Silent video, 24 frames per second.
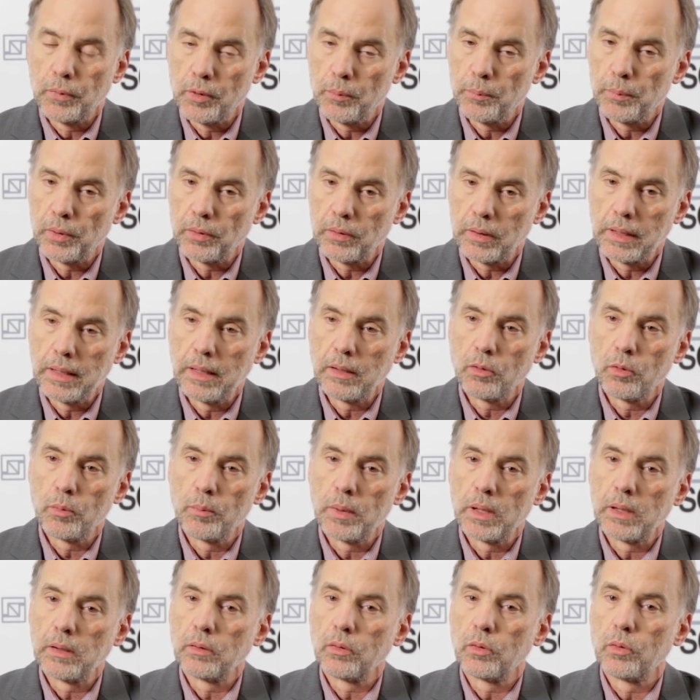se podría
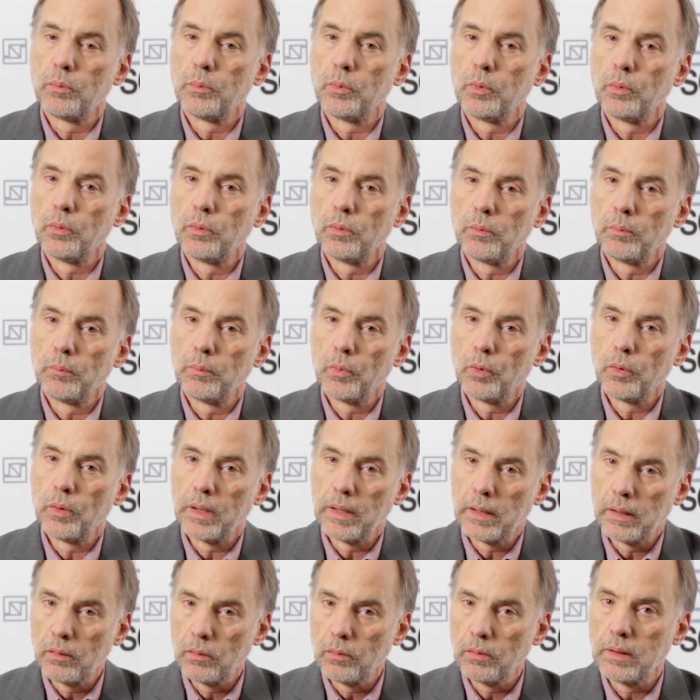tomar como un
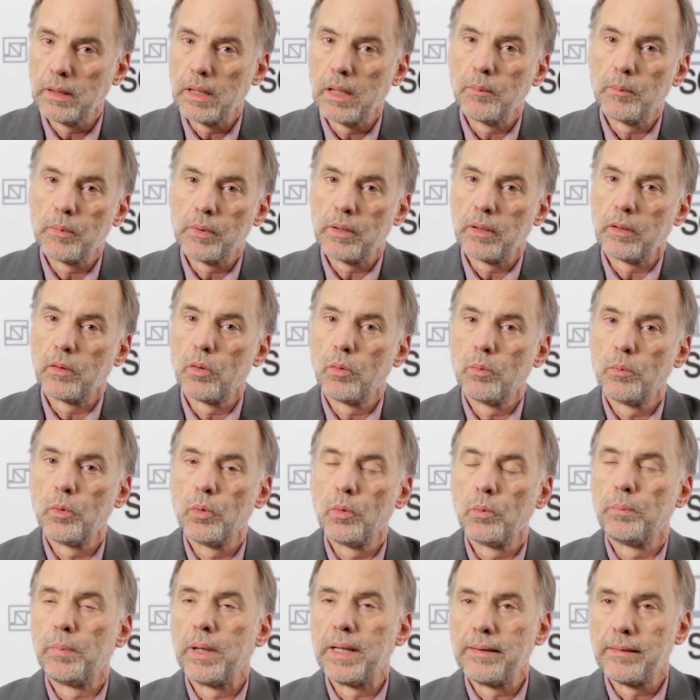modelo, digamos, de
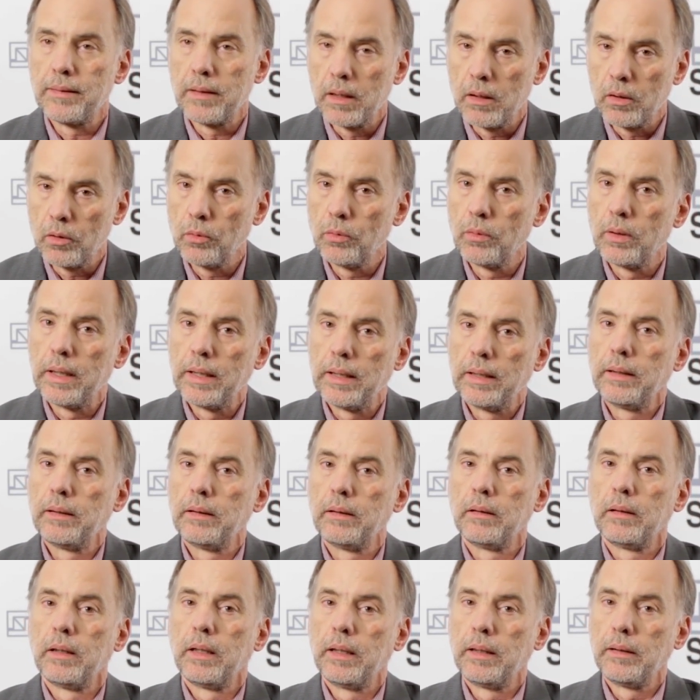cómo basado
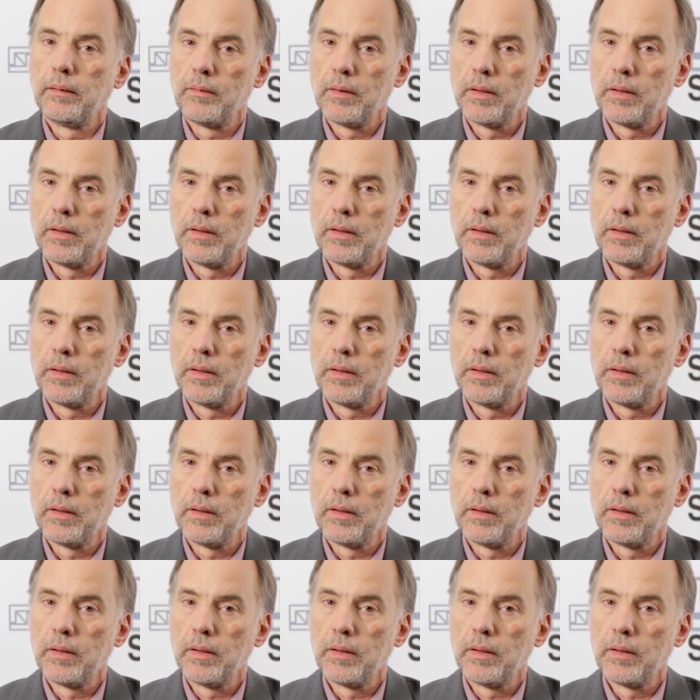en,